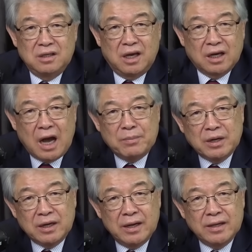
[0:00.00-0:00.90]
네,
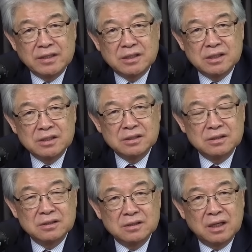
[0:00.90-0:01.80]
카말라
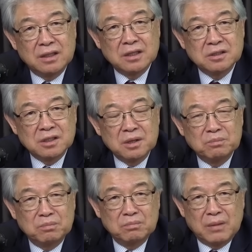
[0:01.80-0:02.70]
해리스에 대해서 이렇게
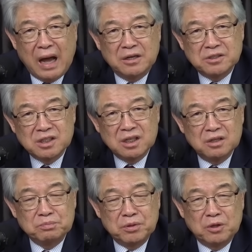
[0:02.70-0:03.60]
알려진
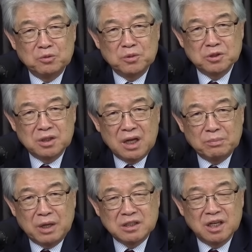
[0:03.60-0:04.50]
게 별로
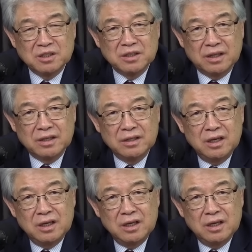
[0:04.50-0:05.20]
많, 지 않은데